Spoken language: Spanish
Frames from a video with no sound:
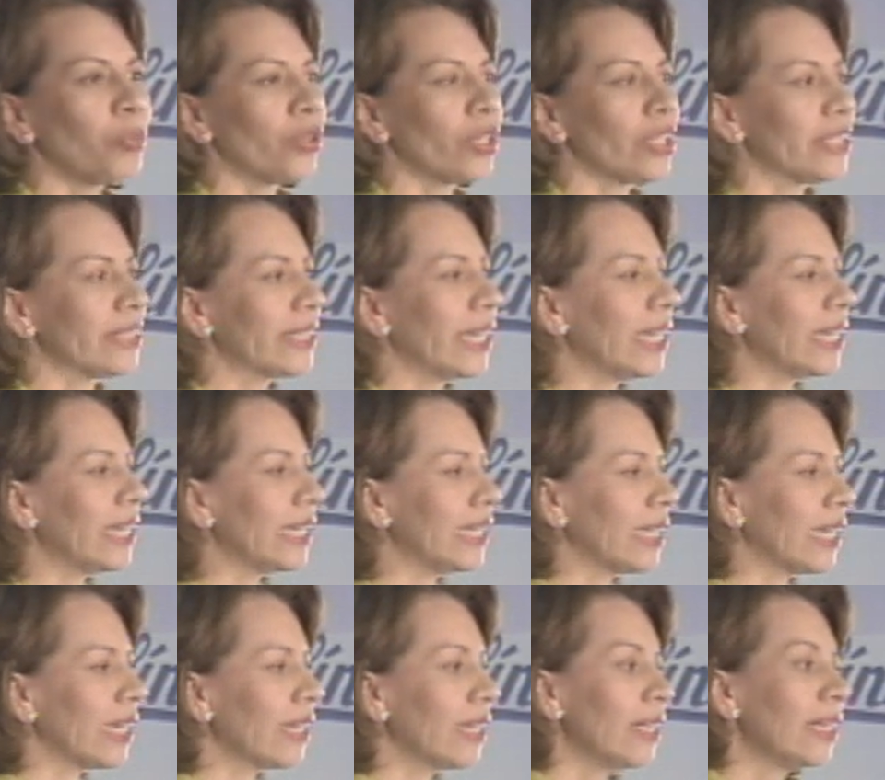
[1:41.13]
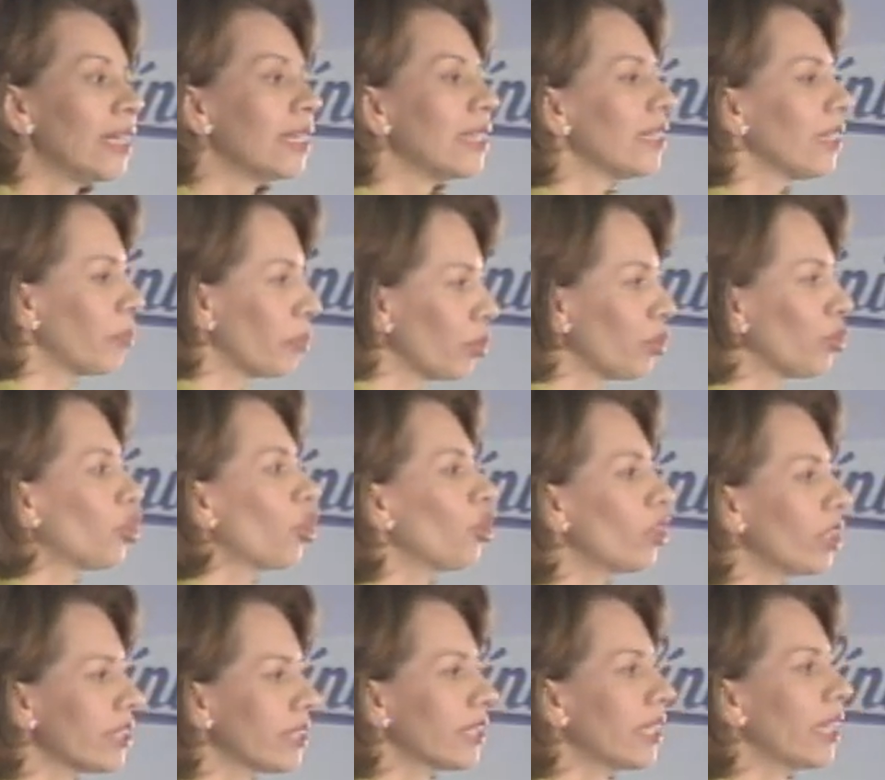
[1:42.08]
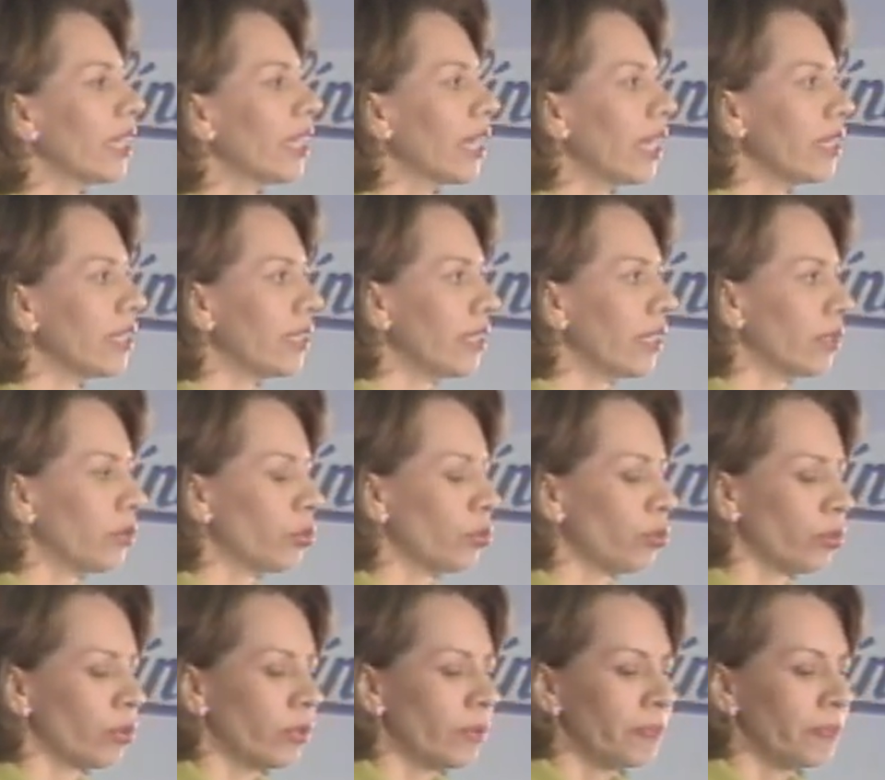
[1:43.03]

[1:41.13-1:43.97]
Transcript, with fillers: por esta línea, de pronto hoy les quede la inquietud.